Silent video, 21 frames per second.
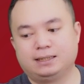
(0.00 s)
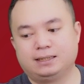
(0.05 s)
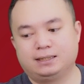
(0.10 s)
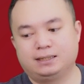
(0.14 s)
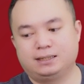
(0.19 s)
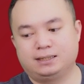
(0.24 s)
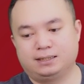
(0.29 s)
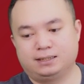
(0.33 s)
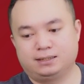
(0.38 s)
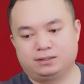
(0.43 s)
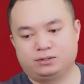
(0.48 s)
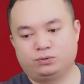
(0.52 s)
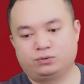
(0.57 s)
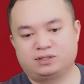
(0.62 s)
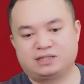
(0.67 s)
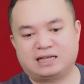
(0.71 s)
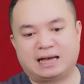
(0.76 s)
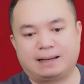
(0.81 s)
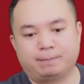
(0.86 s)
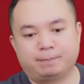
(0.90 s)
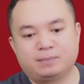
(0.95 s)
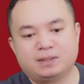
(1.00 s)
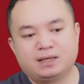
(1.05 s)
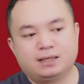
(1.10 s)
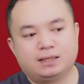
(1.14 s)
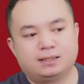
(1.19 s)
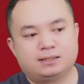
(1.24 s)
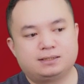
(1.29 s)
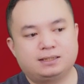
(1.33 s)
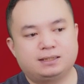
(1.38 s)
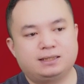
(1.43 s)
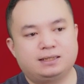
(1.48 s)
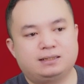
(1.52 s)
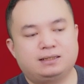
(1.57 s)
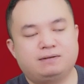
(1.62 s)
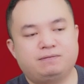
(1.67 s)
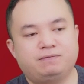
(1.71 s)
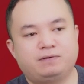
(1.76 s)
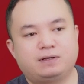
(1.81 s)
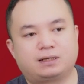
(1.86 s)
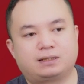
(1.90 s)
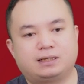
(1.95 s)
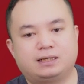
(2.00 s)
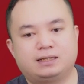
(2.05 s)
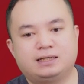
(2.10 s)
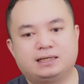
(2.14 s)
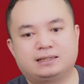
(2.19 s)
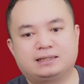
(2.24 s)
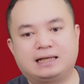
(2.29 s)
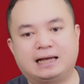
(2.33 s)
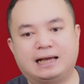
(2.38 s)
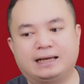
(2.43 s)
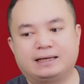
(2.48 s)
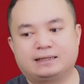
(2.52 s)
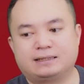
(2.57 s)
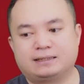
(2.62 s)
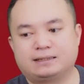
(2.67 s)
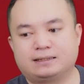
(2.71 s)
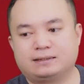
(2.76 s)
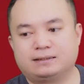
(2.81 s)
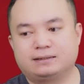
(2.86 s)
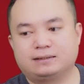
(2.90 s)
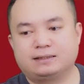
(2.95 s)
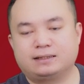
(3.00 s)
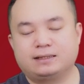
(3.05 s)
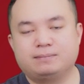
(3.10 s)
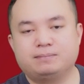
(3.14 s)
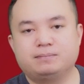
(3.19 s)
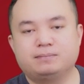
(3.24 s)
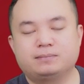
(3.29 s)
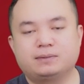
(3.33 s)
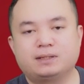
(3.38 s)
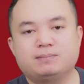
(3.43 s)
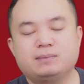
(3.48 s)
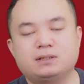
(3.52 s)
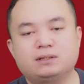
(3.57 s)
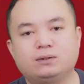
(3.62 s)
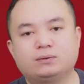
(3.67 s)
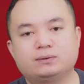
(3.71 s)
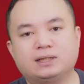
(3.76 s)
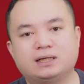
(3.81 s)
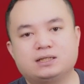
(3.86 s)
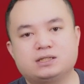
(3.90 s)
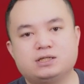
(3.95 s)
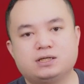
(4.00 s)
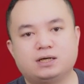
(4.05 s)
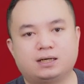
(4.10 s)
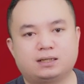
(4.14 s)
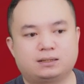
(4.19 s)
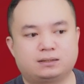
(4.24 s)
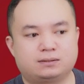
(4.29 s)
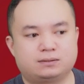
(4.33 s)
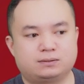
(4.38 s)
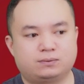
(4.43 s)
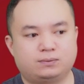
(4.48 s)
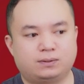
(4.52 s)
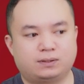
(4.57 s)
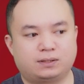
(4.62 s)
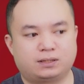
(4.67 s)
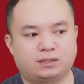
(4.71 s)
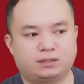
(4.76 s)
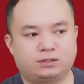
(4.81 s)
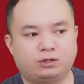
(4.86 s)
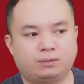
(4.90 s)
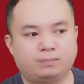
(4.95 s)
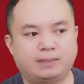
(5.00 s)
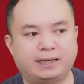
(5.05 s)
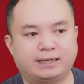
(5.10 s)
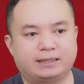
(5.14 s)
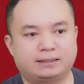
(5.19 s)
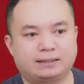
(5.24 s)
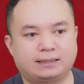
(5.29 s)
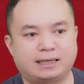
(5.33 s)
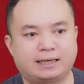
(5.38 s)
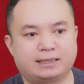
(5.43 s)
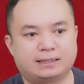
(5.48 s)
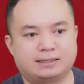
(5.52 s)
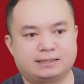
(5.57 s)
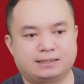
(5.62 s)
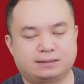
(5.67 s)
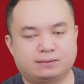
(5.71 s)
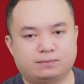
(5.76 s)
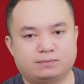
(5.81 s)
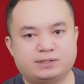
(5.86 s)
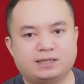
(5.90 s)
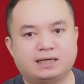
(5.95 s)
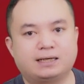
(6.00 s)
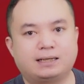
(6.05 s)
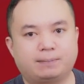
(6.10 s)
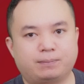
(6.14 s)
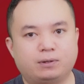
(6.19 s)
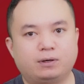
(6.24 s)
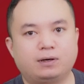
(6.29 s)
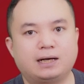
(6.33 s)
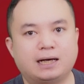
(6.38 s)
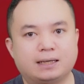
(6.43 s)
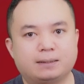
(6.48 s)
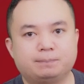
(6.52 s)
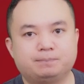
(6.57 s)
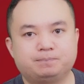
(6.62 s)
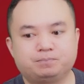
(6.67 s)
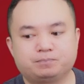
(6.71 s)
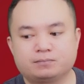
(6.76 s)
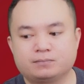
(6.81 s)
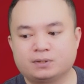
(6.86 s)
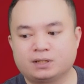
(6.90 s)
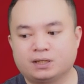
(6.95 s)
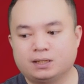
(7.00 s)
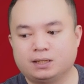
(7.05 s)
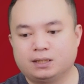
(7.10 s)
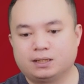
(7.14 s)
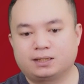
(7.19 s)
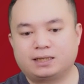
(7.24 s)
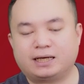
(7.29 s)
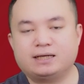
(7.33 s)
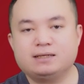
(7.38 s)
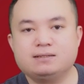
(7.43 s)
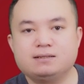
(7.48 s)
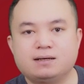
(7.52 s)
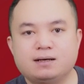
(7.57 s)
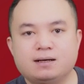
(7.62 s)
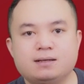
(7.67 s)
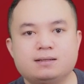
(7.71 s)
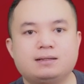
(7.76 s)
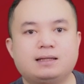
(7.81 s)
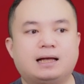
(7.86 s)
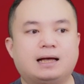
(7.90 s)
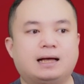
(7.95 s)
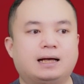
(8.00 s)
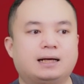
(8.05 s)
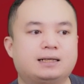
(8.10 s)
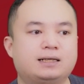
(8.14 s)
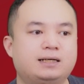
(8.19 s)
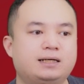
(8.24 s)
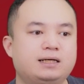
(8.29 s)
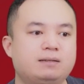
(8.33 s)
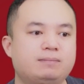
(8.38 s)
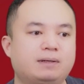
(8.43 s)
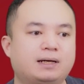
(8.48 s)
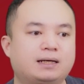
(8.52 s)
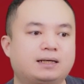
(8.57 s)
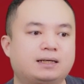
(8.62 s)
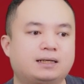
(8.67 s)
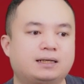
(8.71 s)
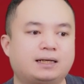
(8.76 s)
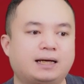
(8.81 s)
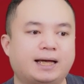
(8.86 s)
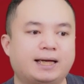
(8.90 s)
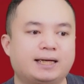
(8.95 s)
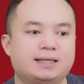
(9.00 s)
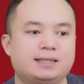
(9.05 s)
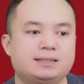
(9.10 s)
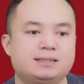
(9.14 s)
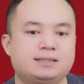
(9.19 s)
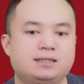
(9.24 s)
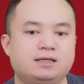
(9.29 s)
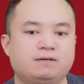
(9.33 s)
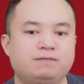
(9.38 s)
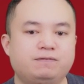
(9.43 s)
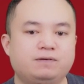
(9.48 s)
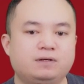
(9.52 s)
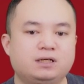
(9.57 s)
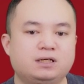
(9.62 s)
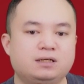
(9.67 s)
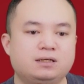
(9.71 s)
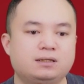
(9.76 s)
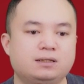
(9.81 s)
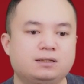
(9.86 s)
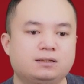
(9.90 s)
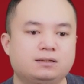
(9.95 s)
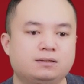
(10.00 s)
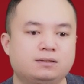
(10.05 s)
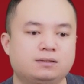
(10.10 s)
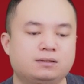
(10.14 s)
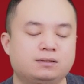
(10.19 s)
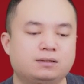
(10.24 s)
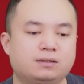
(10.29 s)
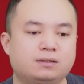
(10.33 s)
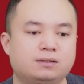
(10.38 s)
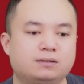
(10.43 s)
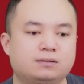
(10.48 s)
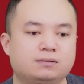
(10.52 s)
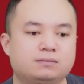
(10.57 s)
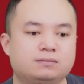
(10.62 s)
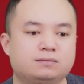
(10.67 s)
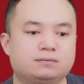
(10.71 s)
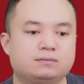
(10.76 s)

uh, sụt giảm dẫn đến cái việc là hiện tại cái cái mức độ tăng trưởng của nhóm ngành này sẽ cũng sẽ gặp khó khăn cái nữa là khi mà cái chi phí ừ,